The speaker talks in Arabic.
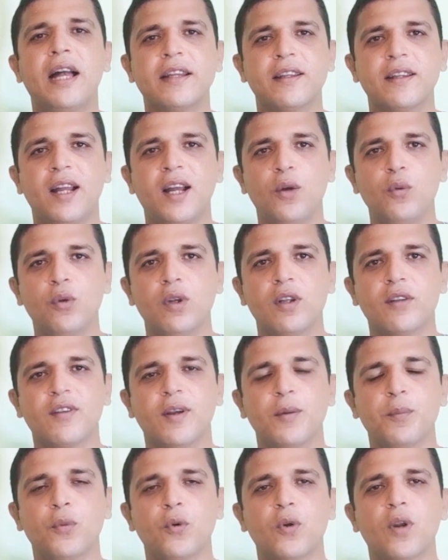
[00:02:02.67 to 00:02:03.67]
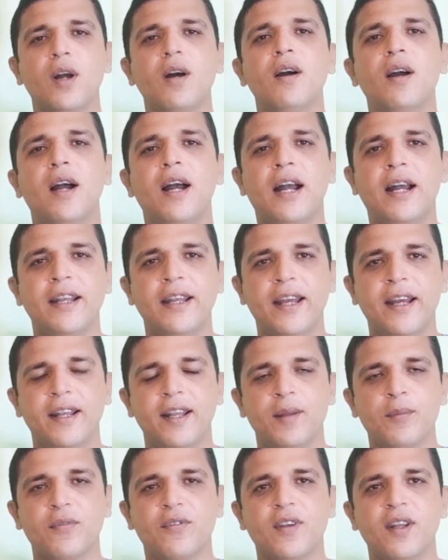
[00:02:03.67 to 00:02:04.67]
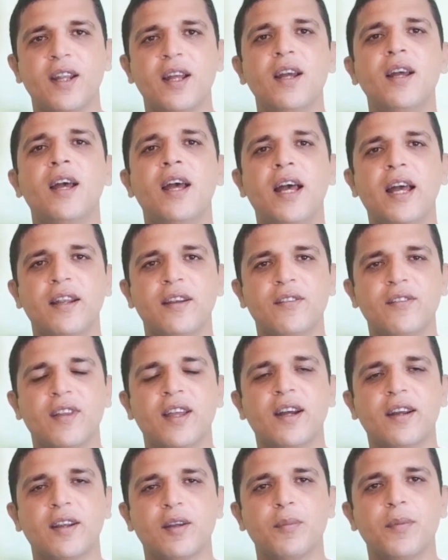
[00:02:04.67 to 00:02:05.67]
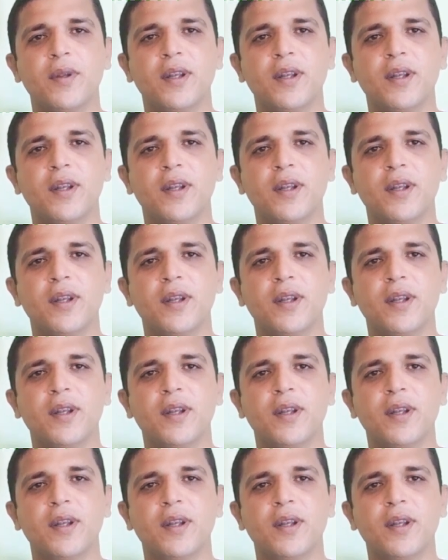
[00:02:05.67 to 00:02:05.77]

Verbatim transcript: هتتحول لسبوره عليها الامثله هنستخرج